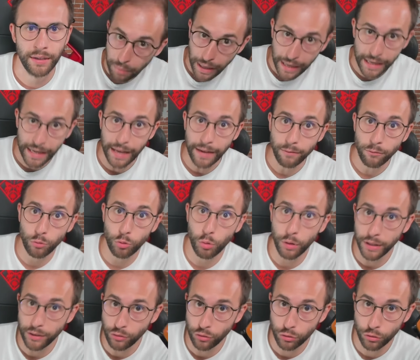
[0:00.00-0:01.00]
Bene,
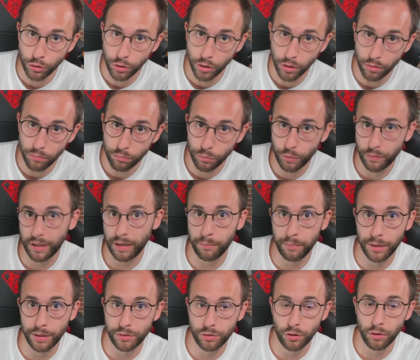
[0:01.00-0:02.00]
questo dovrebbe
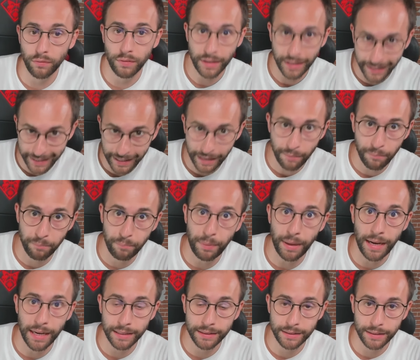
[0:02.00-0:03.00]
risolvere gran
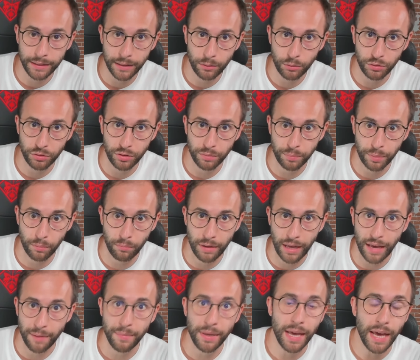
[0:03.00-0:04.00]
parte di questi
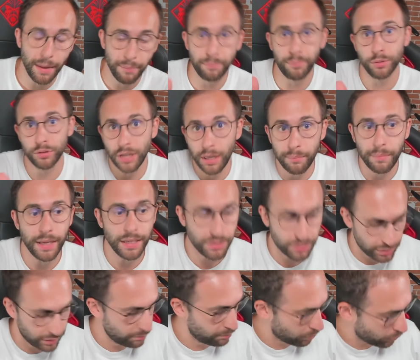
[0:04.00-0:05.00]
problemi e potrebbe
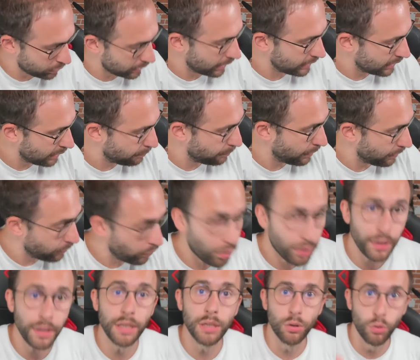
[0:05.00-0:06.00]
essere importante per
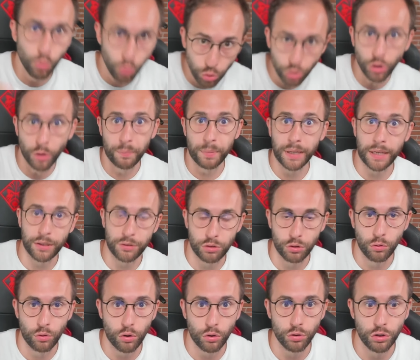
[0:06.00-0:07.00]
voi, uno perché c'è
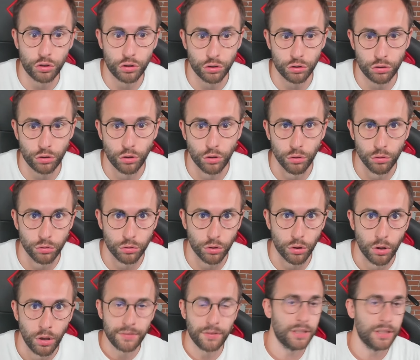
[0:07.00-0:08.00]
un codice
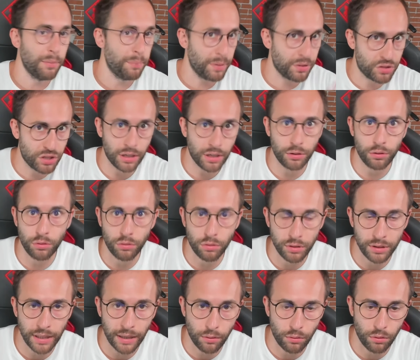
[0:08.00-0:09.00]
sconto, se avete piacere di
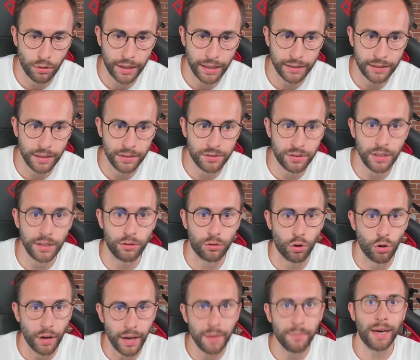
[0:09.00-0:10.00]
dare un'occhiata al
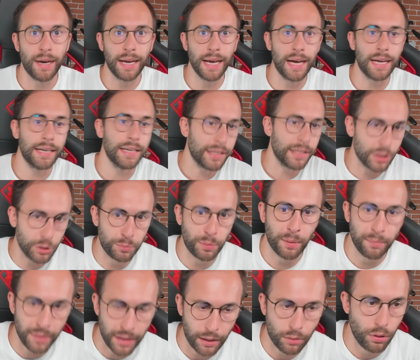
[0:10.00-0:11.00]
sito e magari
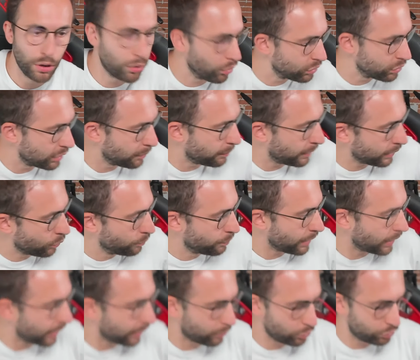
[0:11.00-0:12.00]
risparmiare qualcosa per
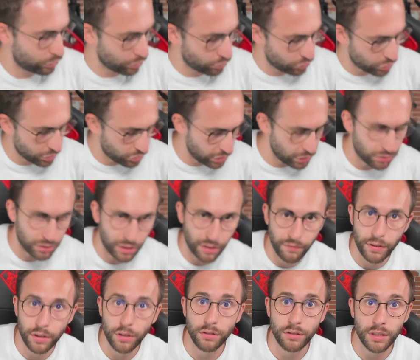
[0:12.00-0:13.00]
comprare questo aggeggino
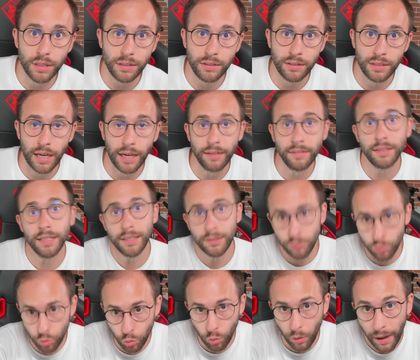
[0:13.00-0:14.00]
davvero interessante,
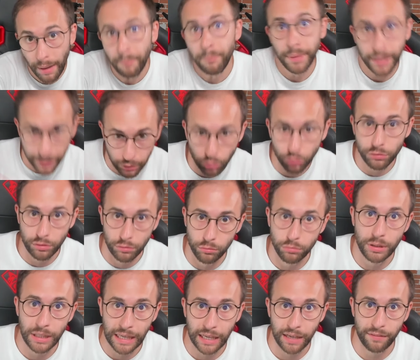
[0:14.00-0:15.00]
due per i
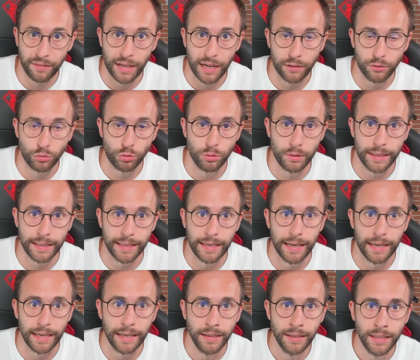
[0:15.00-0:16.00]
contenuti che arriveranno sul
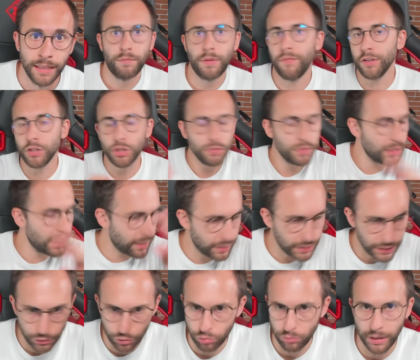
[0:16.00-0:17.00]
canale. Vi faccio vedere
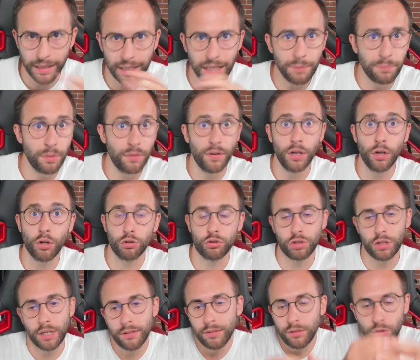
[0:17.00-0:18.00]
adesso una clip veloce
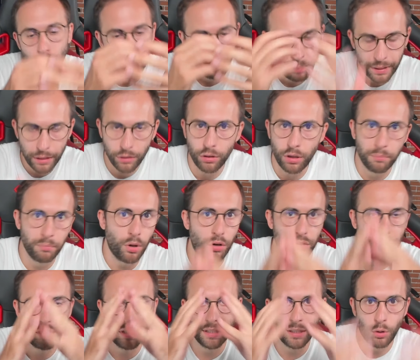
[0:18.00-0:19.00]
veloce di un piccolo
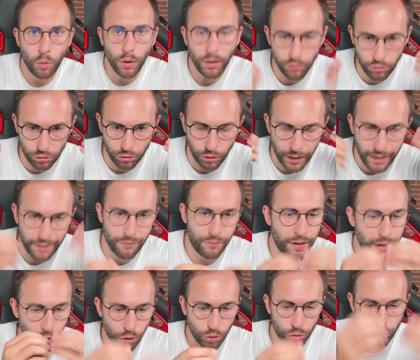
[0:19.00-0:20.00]
unboxing e di quanto è
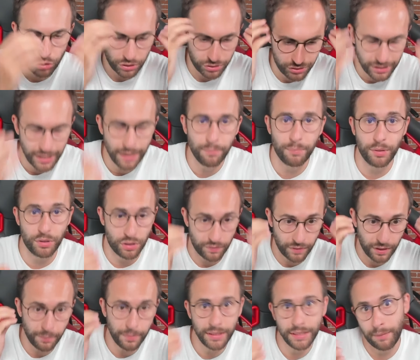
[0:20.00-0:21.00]
veloce, semplice,
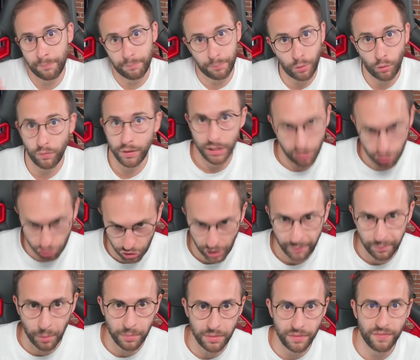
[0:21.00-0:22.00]
veramente a prova di
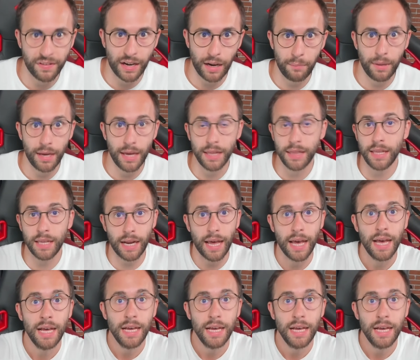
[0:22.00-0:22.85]
scemo mi verrebbe da dire,